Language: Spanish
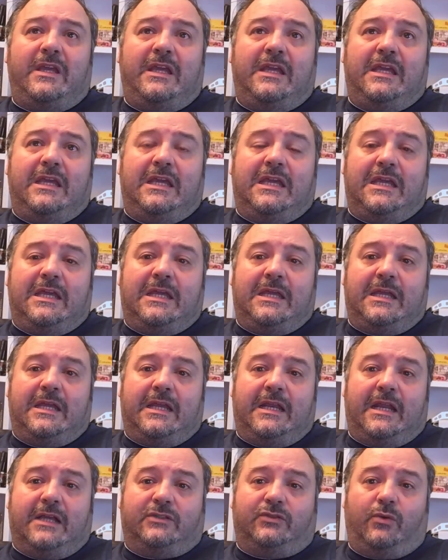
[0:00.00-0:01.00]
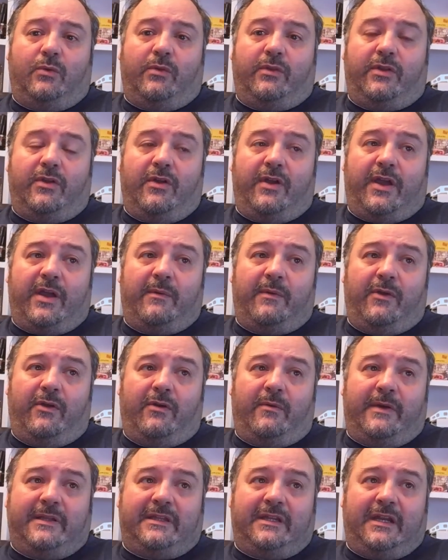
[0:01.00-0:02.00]
Y la solución que
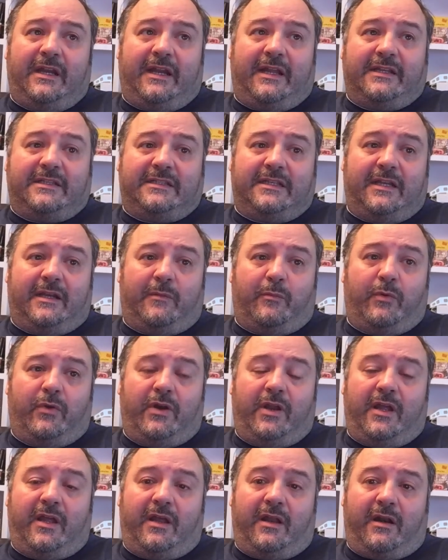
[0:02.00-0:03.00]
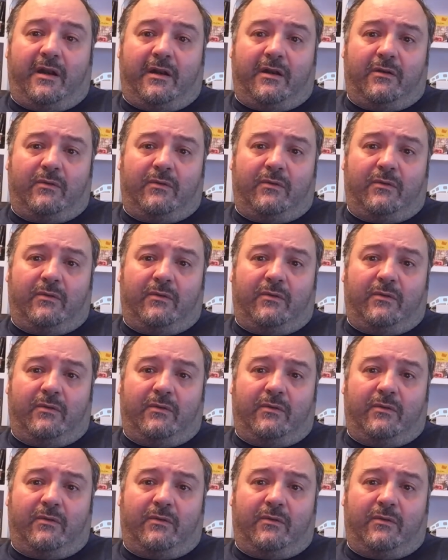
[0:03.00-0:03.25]
veo va a tener que ser poner